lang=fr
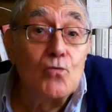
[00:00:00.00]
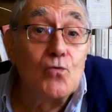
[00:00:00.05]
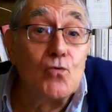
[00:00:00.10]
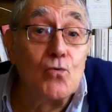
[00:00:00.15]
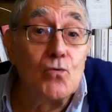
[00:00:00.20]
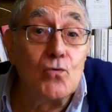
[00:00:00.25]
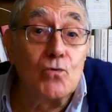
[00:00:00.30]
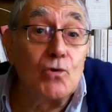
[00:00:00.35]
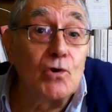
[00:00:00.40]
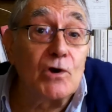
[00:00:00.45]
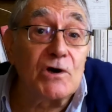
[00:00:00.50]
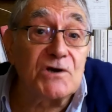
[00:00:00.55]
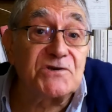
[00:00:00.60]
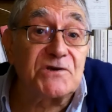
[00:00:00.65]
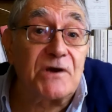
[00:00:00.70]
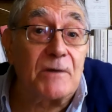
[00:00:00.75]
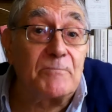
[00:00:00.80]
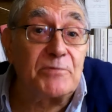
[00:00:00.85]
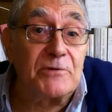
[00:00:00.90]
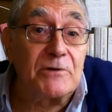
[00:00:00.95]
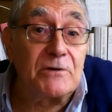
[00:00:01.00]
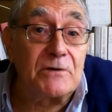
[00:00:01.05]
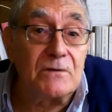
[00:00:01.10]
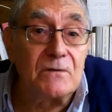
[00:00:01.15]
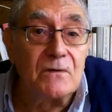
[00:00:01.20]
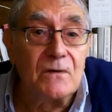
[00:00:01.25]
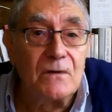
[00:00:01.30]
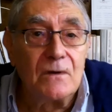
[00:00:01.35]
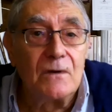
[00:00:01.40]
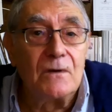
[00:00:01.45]
ou le
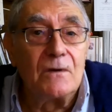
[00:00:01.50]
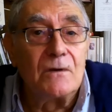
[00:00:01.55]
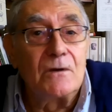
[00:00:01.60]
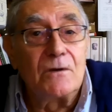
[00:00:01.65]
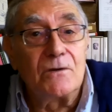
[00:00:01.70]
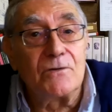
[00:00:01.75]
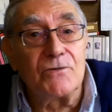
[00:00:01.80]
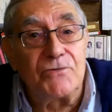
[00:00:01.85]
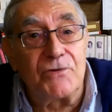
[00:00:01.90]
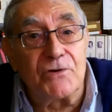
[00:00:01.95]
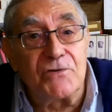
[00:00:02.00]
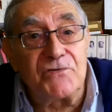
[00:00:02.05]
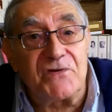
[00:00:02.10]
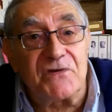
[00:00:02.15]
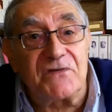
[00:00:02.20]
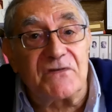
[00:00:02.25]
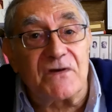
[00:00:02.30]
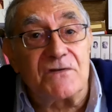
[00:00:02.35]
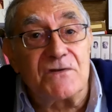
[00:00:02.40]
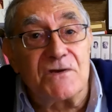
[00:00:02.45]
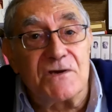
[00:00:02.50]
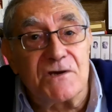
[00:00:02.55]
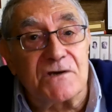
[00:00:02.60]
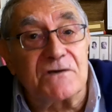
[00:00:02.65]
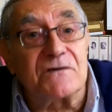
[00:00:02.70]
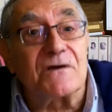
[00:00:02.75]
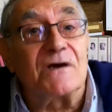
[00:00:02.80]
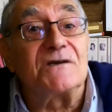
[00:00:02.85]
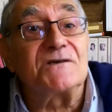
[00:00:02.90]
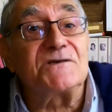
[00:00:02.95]
rescapé d'un
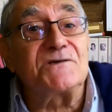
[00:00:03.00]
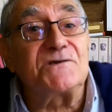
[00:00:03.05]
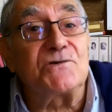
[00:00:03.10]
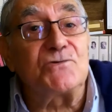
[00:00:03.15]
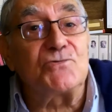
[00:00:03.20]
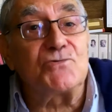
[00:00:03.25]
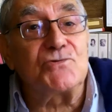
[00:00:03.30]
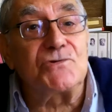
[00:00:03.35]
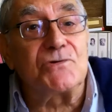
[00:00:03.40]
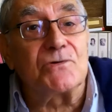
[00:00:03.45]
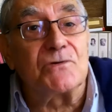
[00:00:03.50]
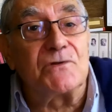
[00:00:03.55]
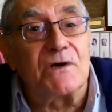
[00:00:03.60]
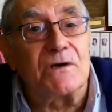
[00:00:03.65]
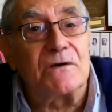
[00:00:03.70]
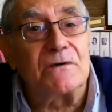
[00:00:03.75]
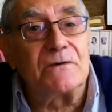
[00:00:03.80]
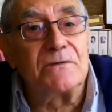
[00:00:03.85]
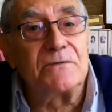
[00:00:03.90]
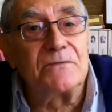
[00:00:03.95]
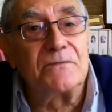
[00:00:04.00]
Titanic institutionnel